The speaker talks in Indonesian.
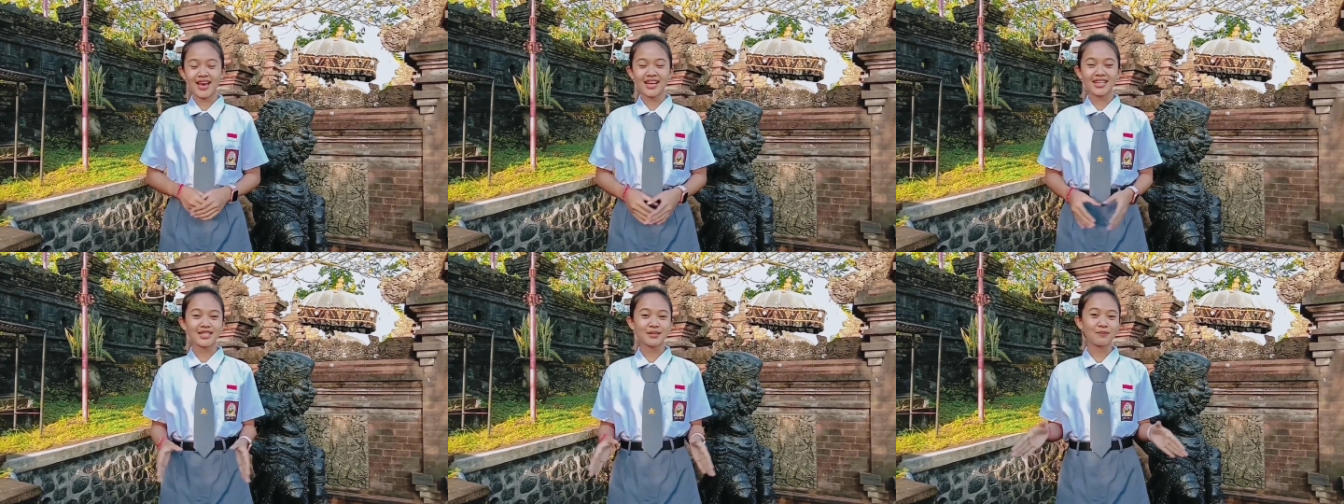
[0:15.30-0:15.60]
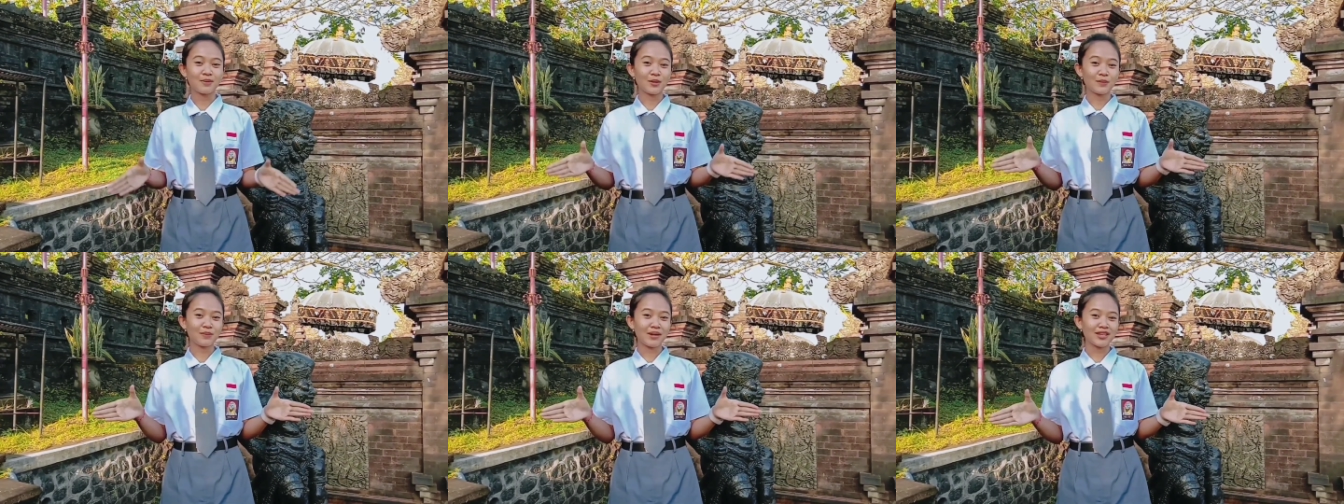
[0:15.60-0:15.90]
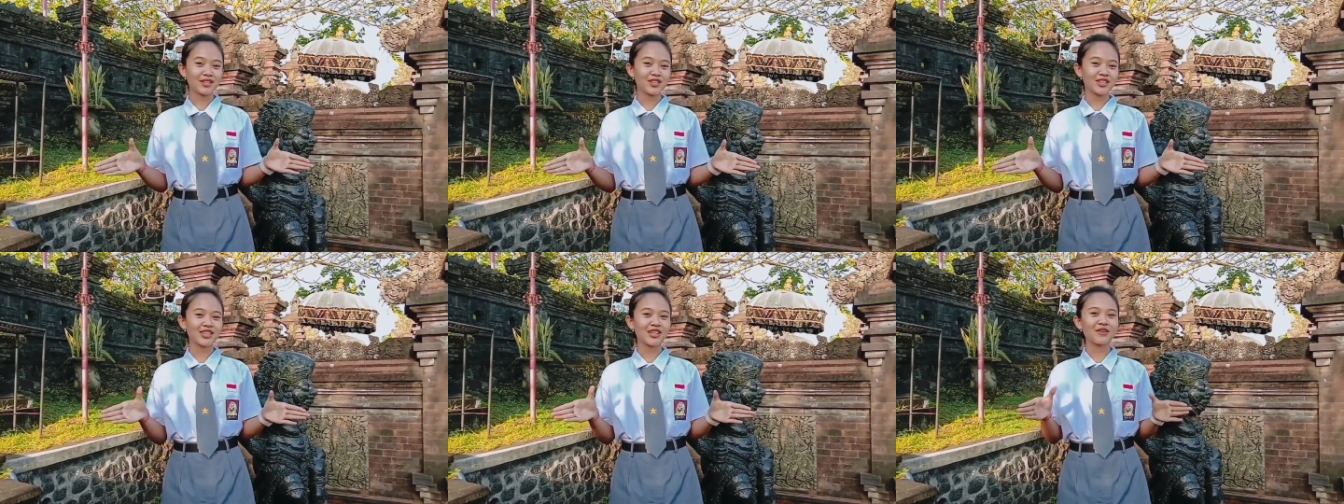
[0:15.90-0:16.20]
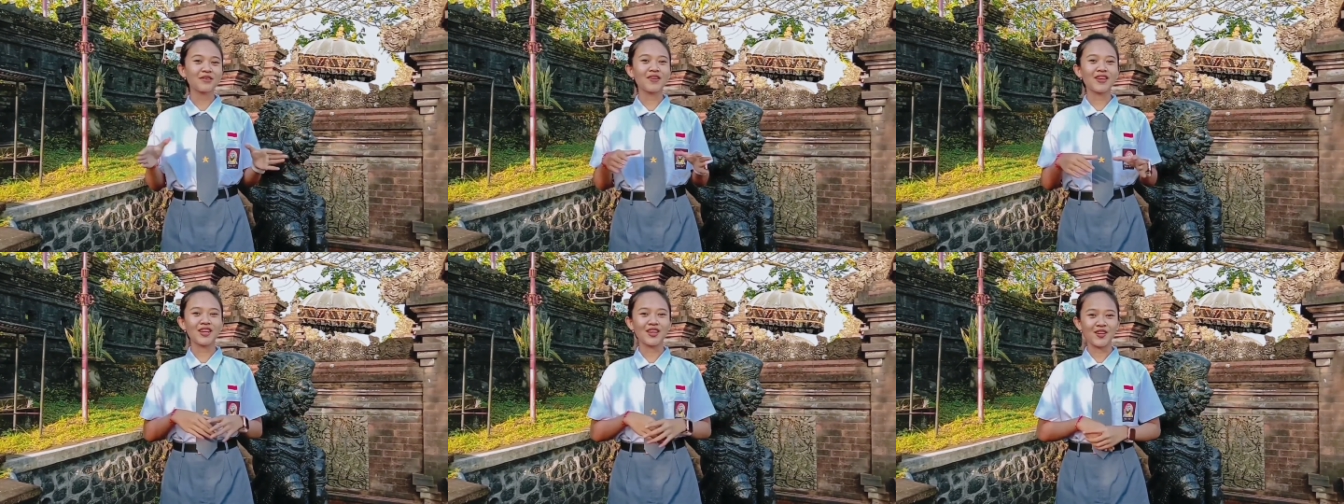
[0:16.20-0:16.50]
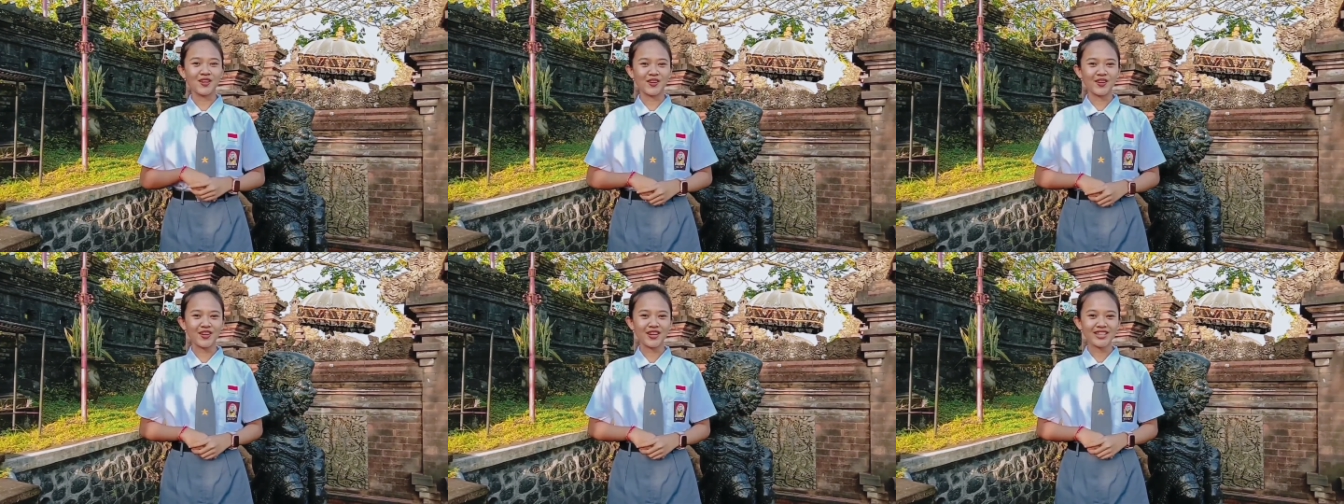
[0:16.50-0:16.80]
Sebelum lanjut ke
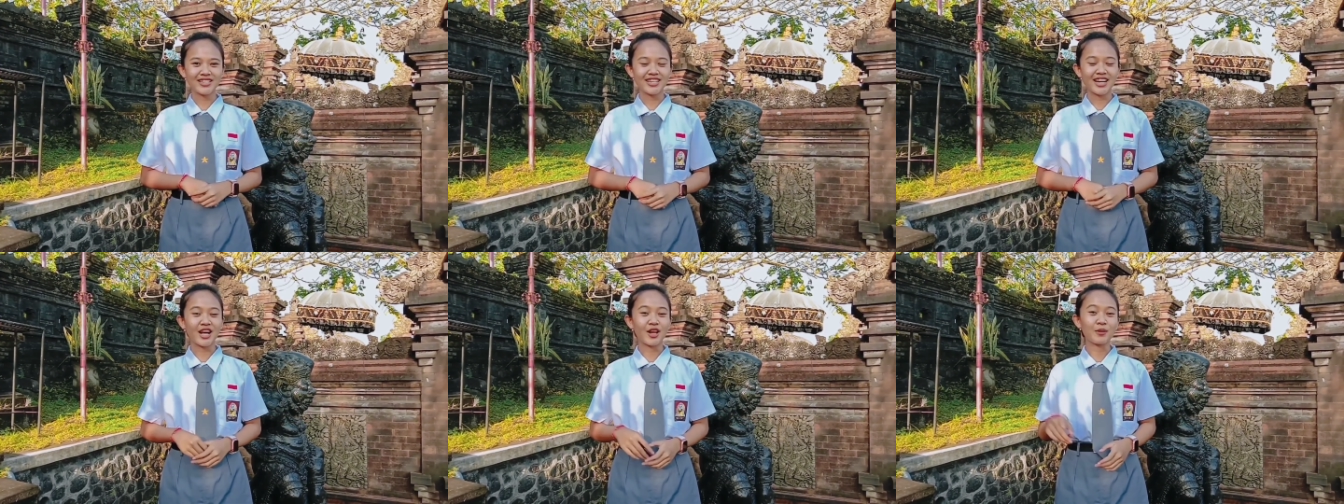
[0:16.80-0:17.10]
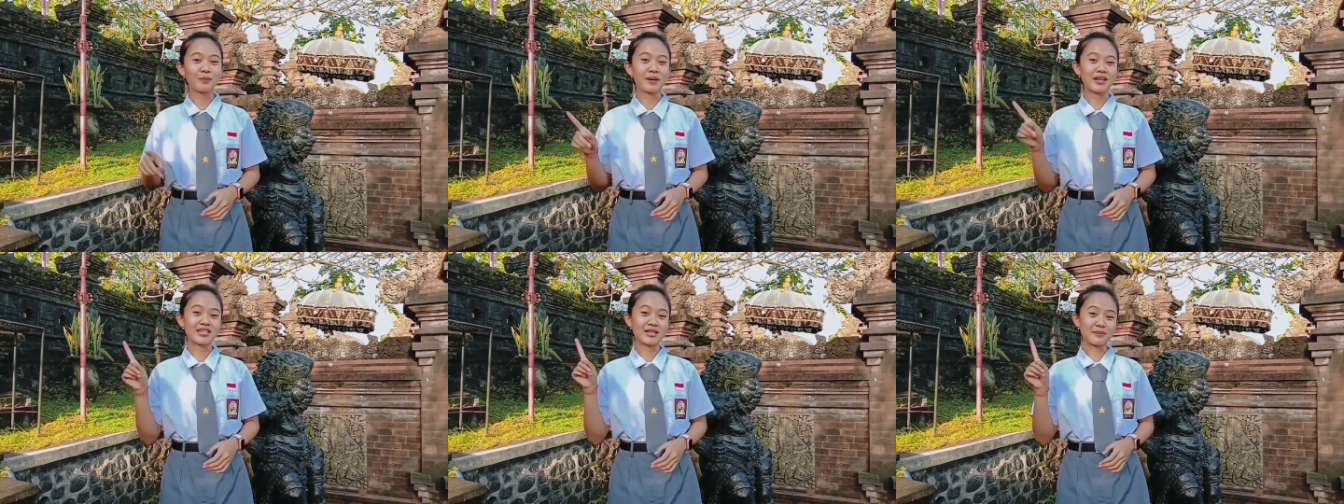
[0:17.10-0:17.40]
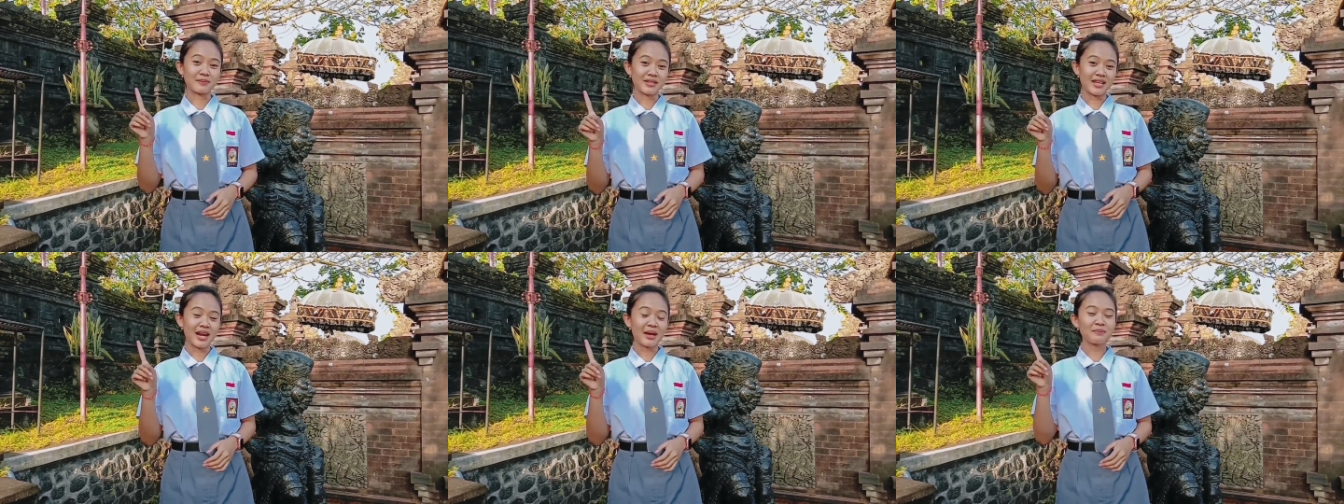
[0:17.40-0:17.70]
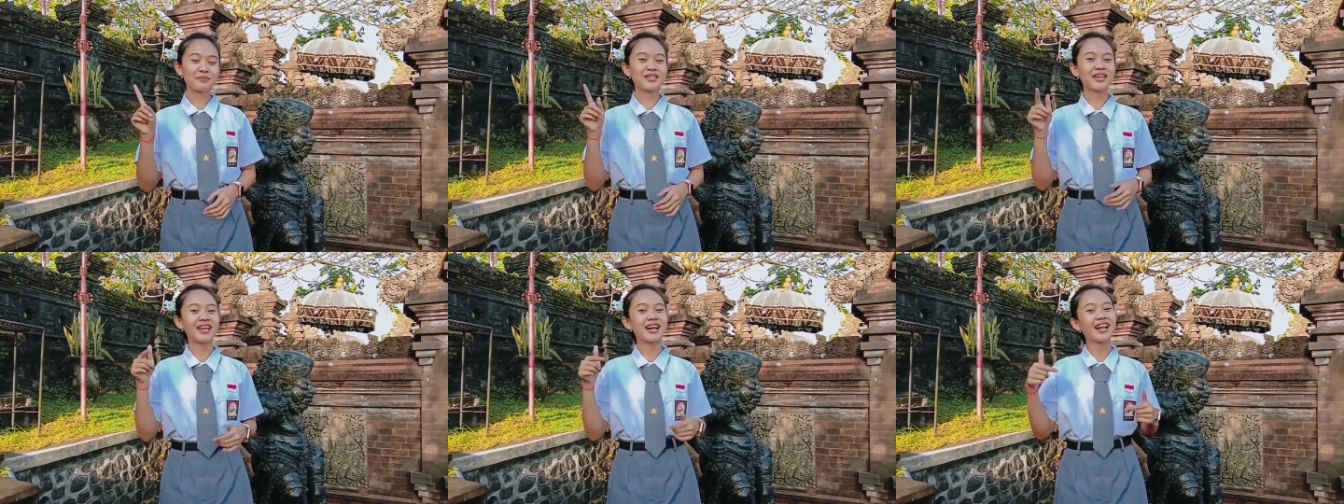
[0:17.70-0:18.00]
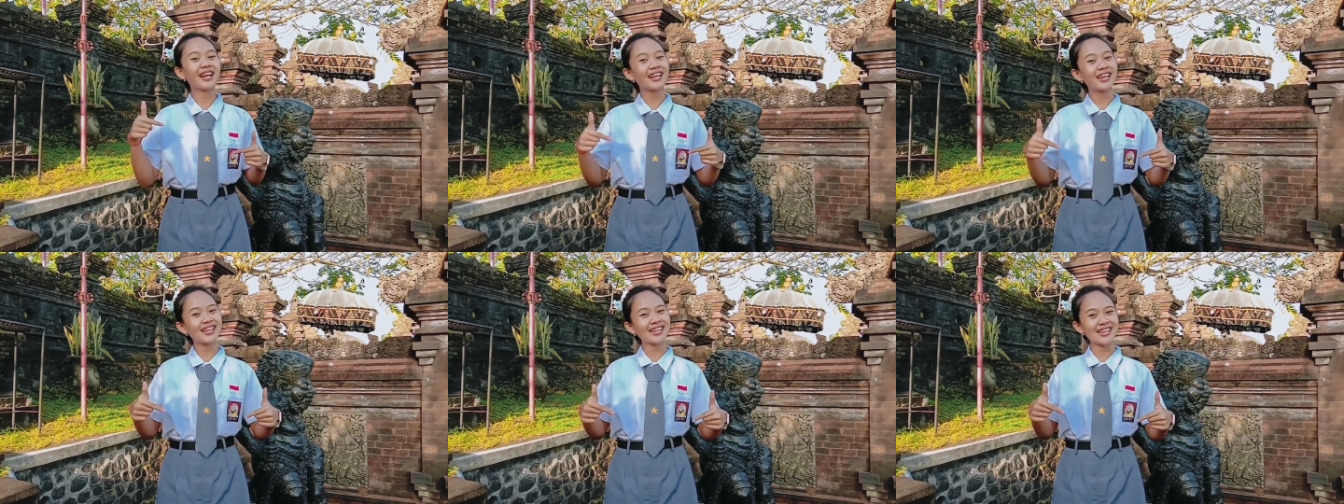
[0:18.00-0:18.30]
video, jangan lupa subscribe channel
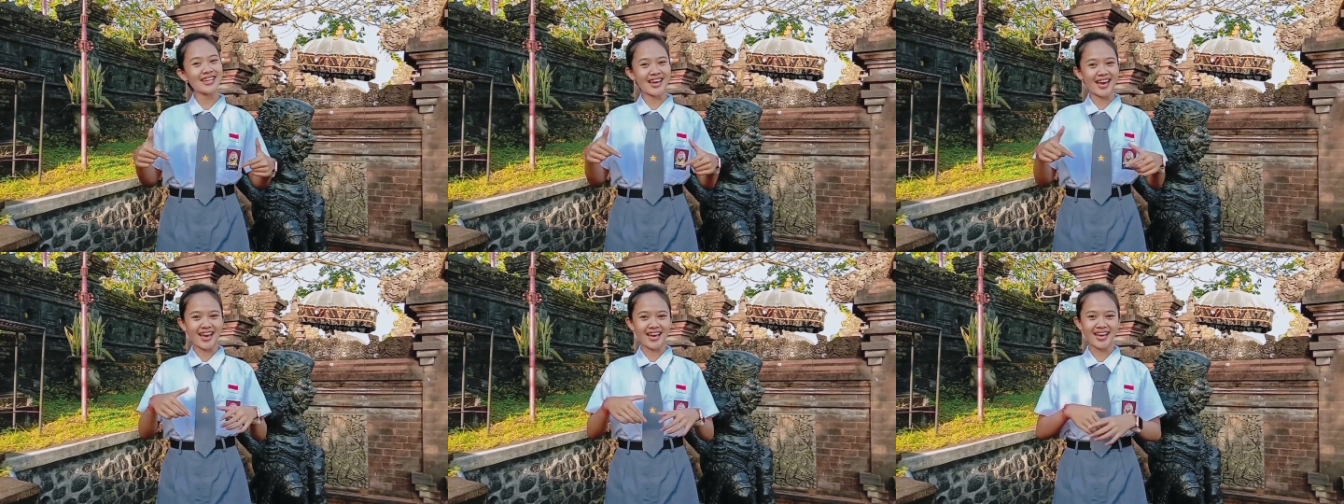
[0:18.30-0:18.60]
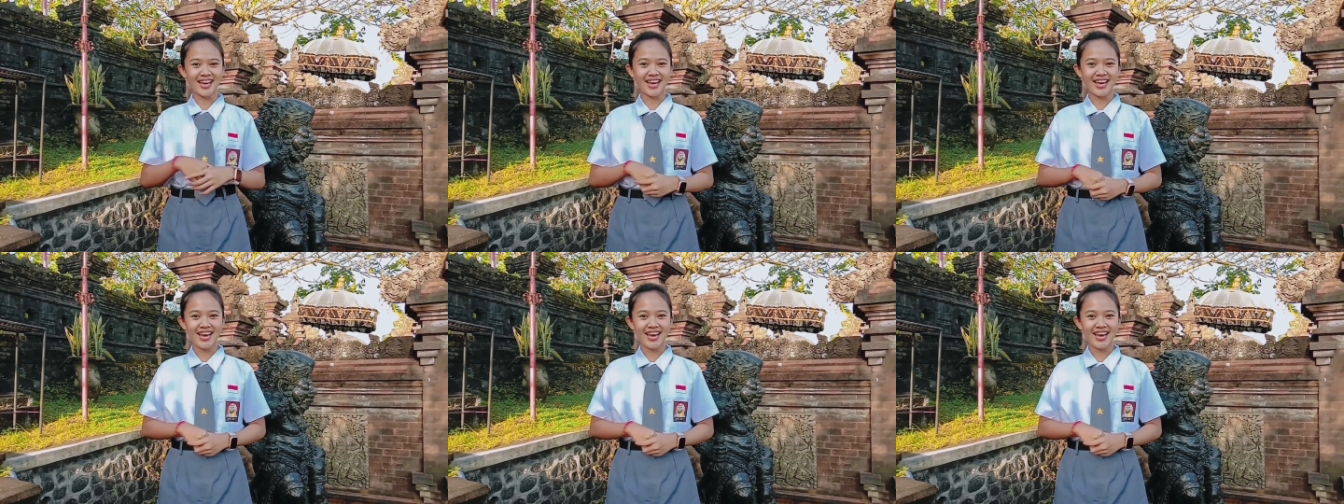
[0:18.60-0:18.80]
ini ya.